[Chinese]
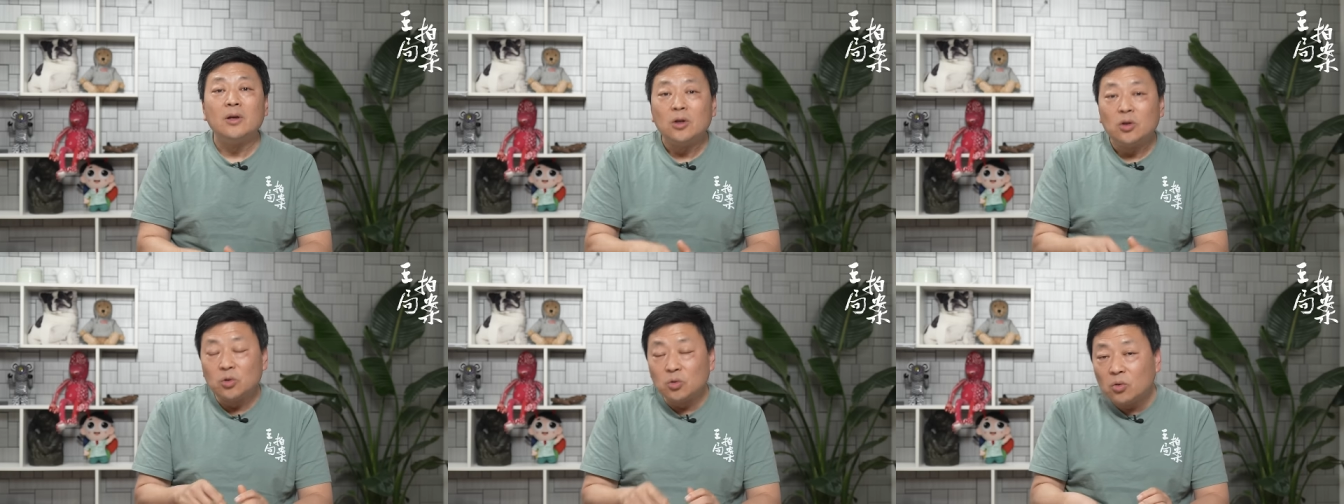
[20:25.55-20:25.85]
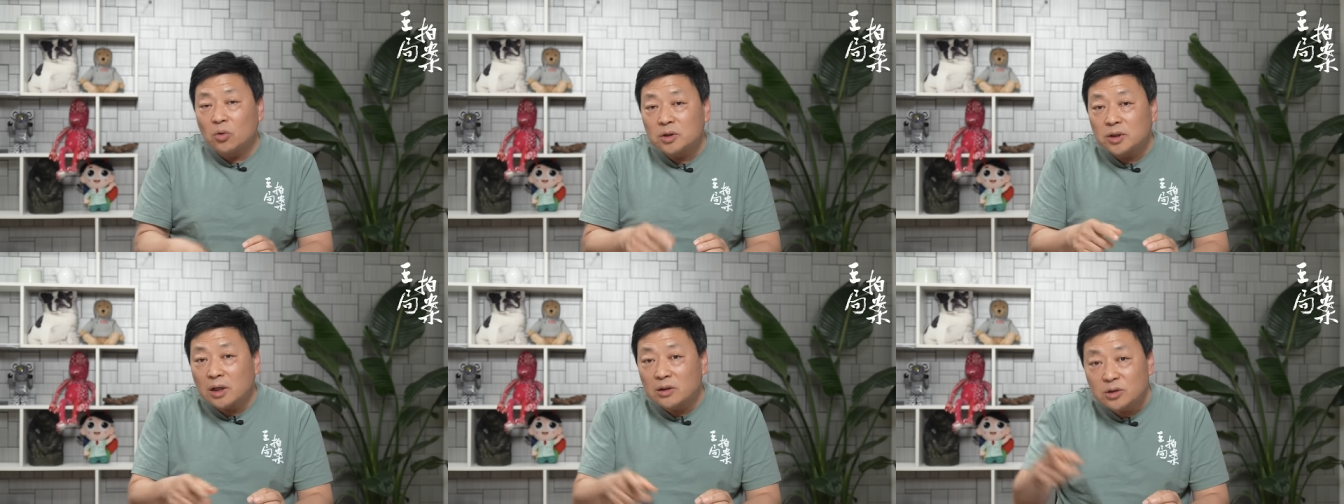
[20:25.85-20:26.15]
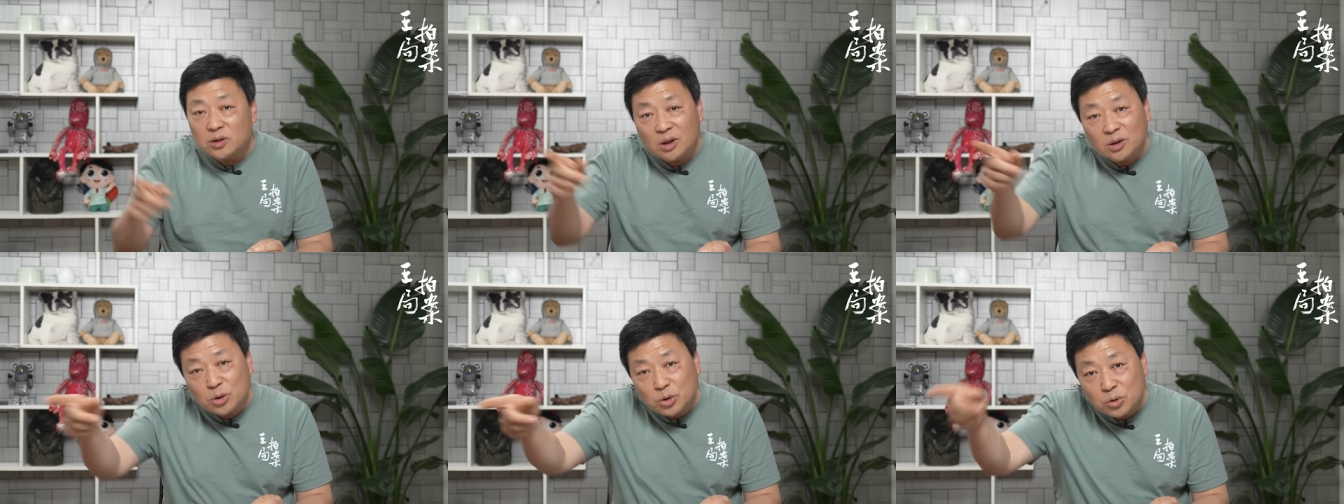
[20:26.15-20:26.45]
如果当
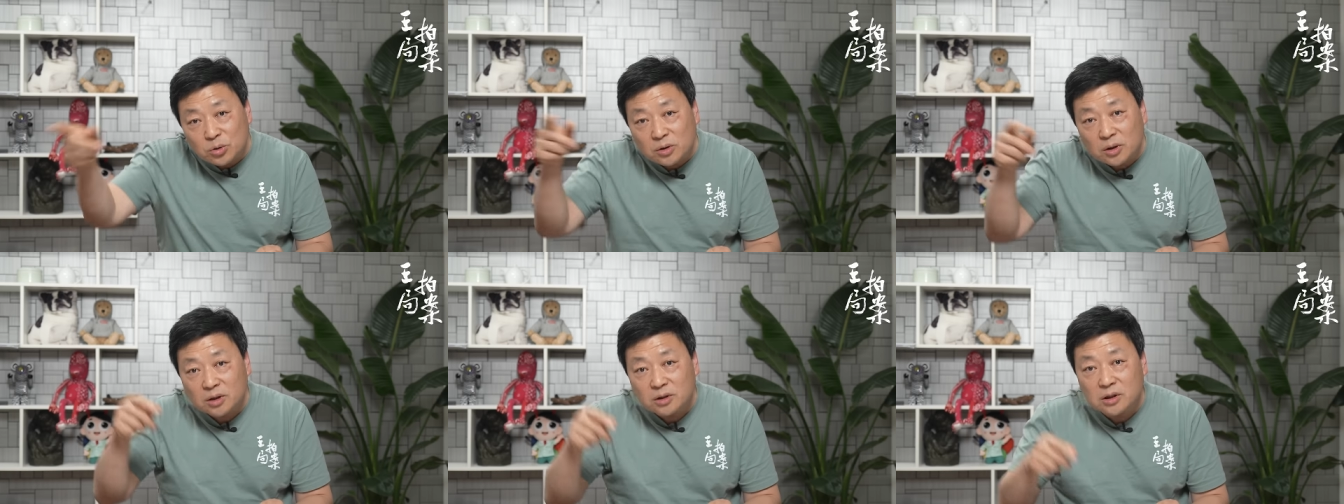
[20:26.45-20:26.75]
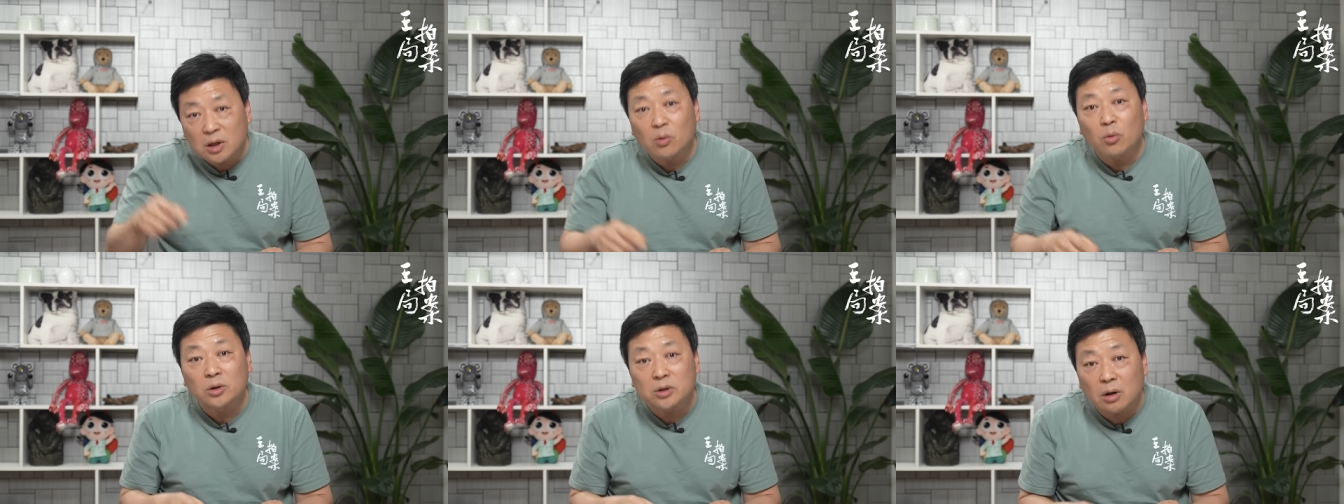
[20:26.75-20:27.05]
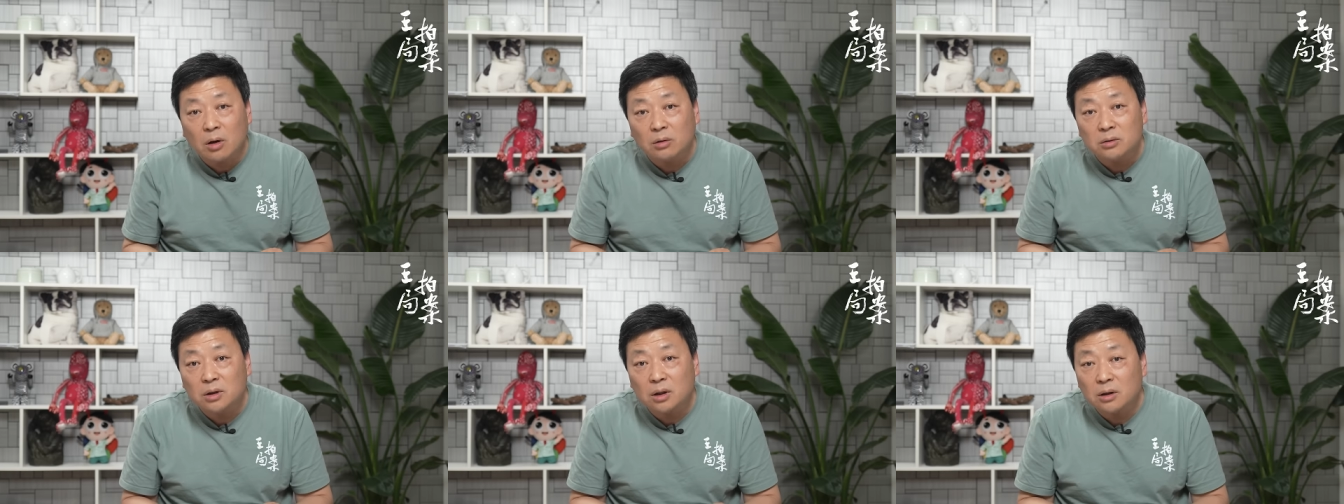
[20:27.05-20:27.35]
时要去了张国
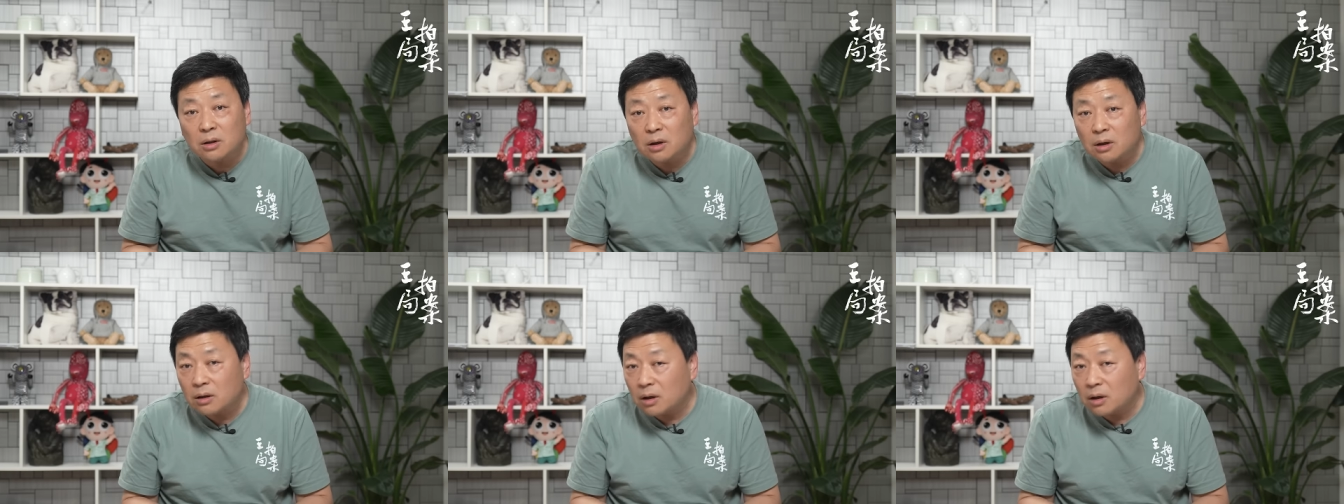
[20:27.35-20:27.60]
焘呢，